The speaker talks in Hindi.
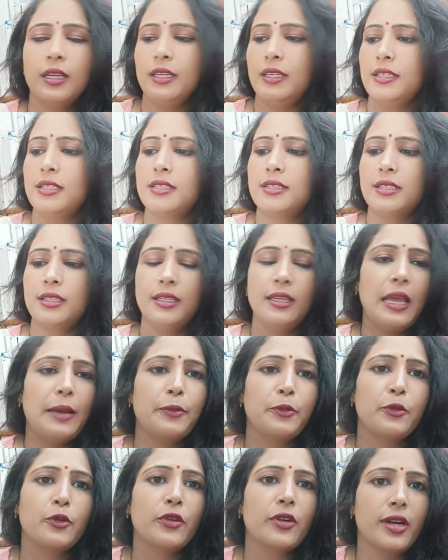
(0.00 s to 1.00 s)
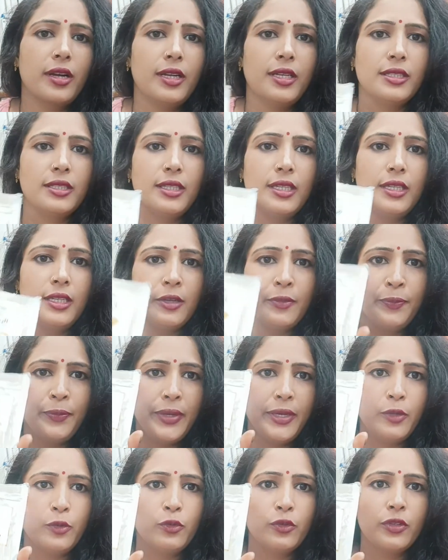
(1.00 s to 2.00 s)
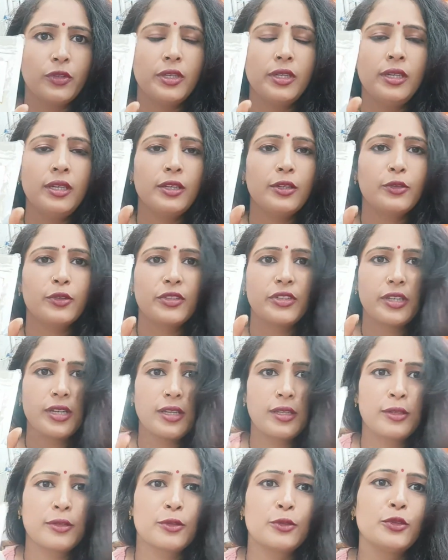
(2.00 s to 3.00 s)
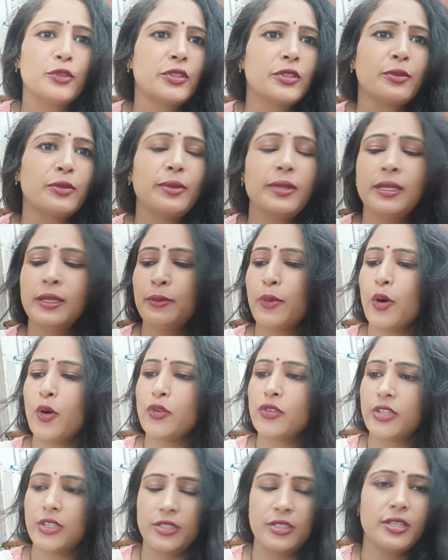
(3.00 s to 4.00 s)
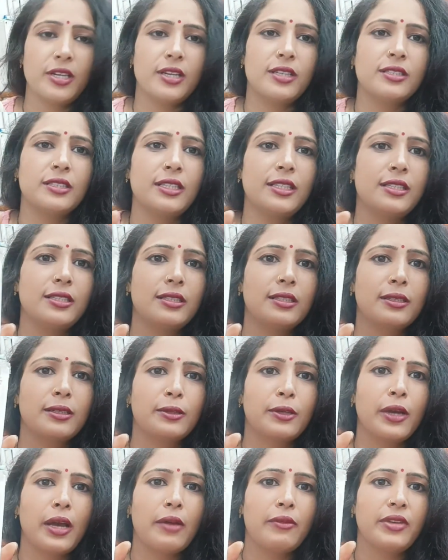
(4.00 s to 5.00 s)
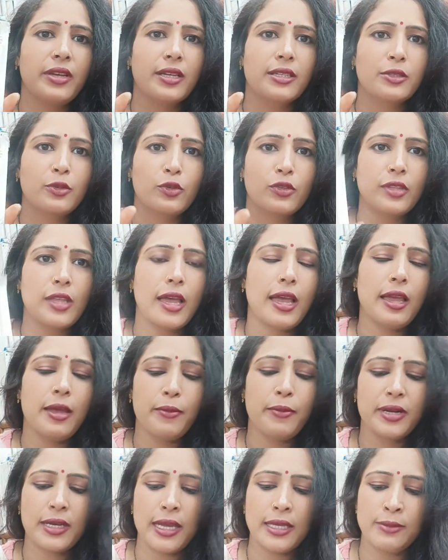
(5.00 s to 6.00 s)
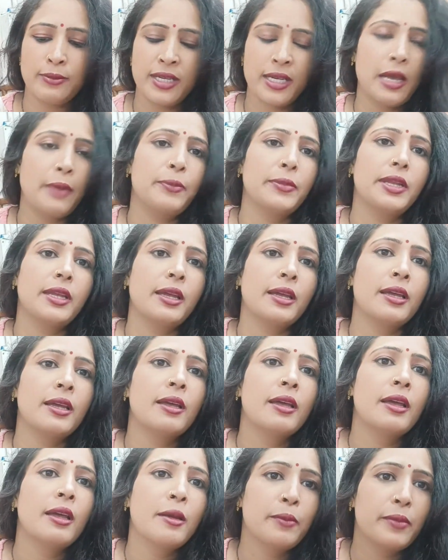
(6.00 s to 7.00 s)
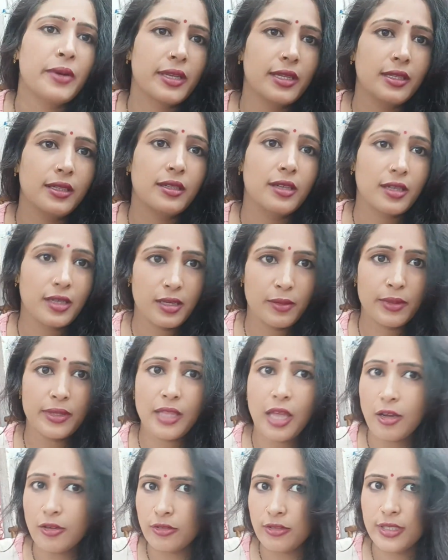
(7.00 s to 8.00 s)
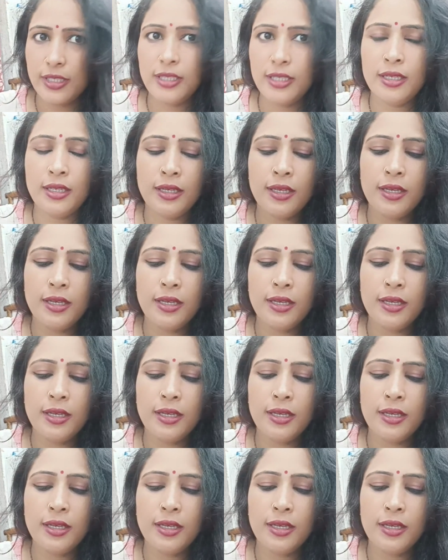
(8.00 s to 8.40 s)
इससे आपको करने से ना पेन होगी न दर्द कुछ भी बहुत अच्छा से इसका भिक्स होता है बट आज मैं अपने पर ही करके बताऊँगी